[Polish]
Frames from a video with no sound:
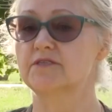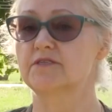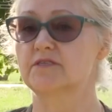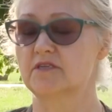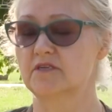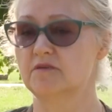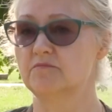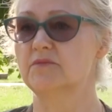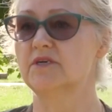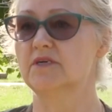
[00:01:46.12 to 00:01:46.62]
z
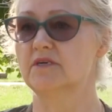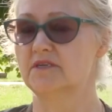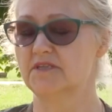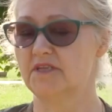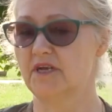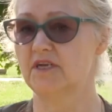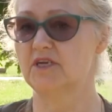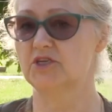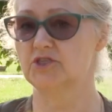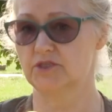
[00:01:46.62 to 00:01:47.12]
tym
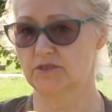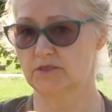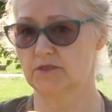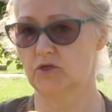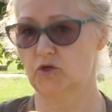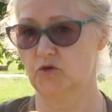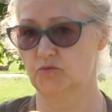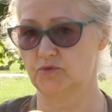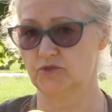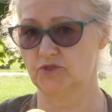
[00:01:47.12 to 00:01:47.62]
należy
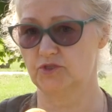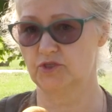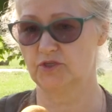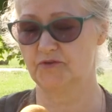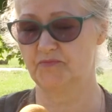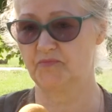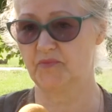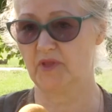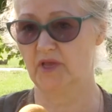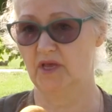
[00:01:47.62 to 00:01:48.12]
zrobić.
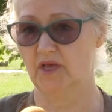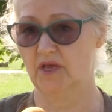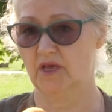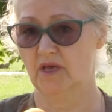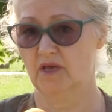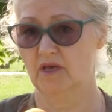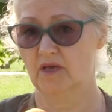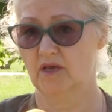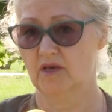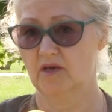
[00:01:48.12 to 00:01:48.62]

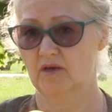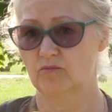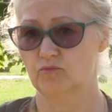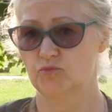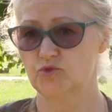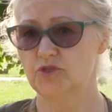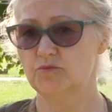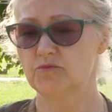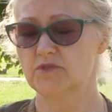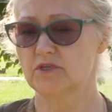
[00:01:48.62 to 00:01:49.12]

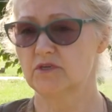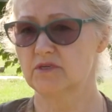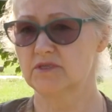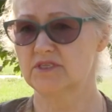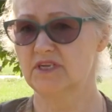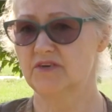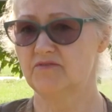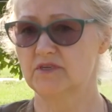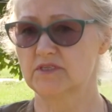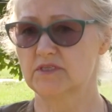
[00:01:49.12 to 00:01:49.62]
Musimy sobie
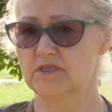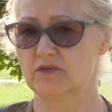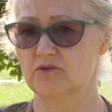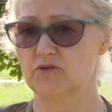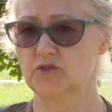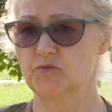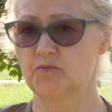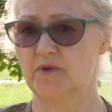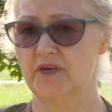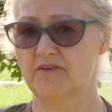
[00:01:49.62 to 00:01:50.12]
zdawać z
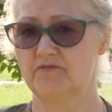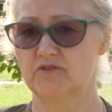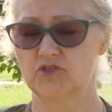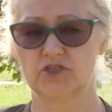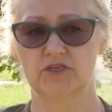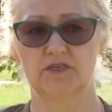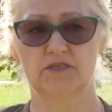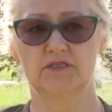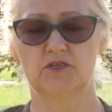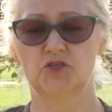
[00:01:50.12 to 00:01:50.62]
tego sprawę,
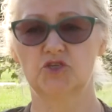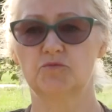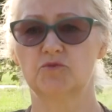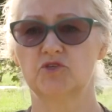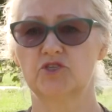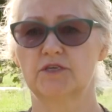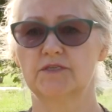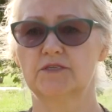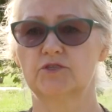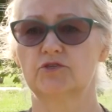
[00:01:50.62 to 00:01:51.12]
że jesteśmy
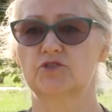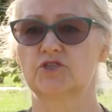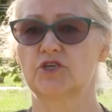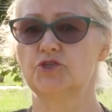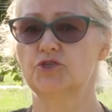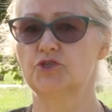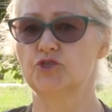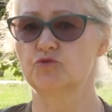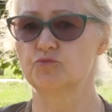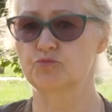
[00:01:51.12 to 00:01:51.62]

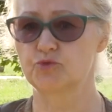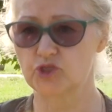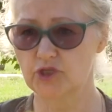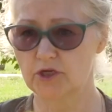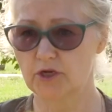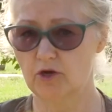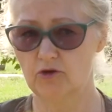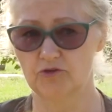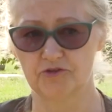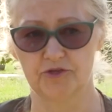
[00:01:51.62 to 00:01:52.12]
częścią
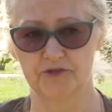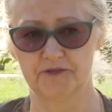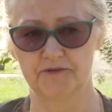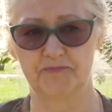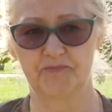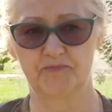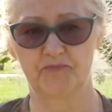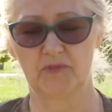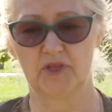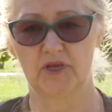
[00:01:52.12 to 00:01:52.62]
przyrody.
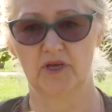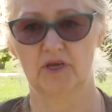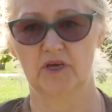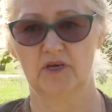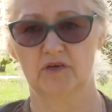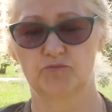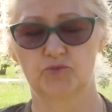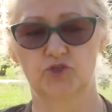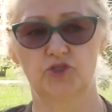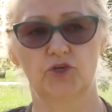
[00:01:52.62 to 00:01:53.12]

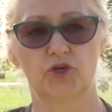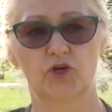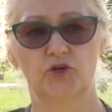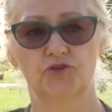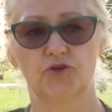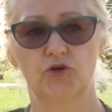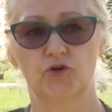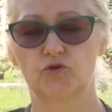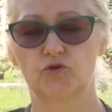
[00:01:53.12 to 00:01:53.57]
Przyrody, o